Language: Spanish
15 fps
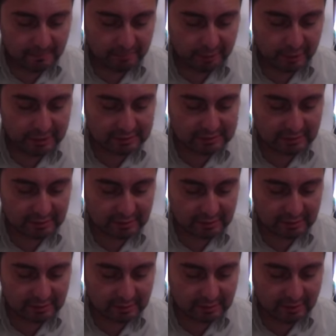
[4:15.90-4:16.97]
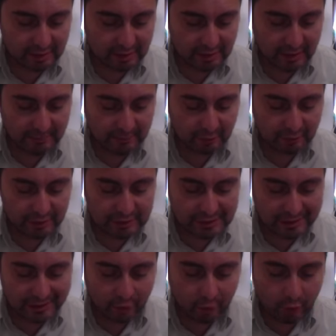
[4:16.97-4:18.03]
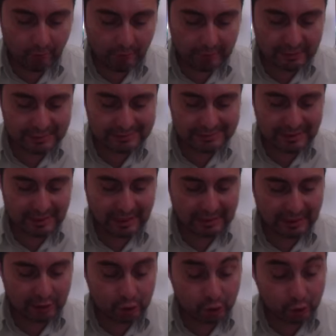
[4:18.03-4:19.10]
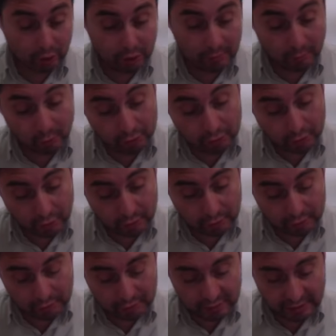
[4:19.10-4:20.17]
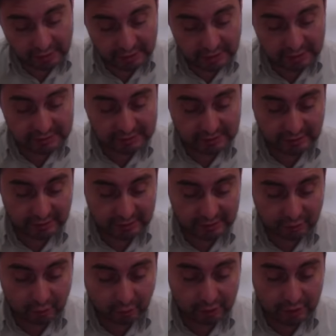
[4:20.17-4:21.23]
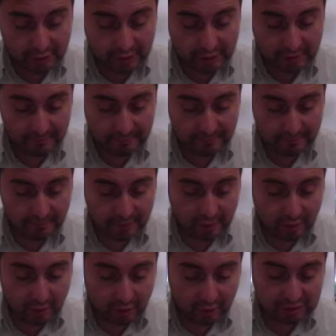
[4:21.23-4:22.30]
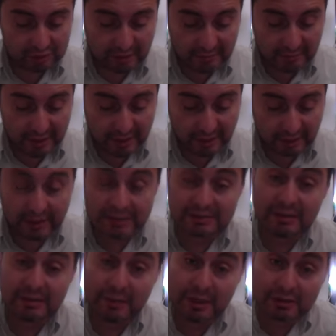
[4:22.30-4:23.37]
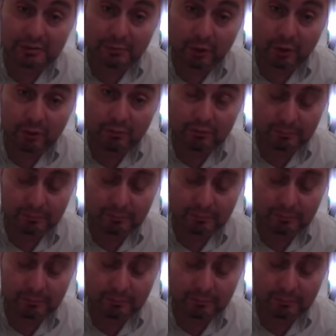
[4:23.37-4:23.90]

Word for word: Pues, ¿qué aprovecha el hombre si gana todo el mundo y se destruye o se pierde a sí mismo?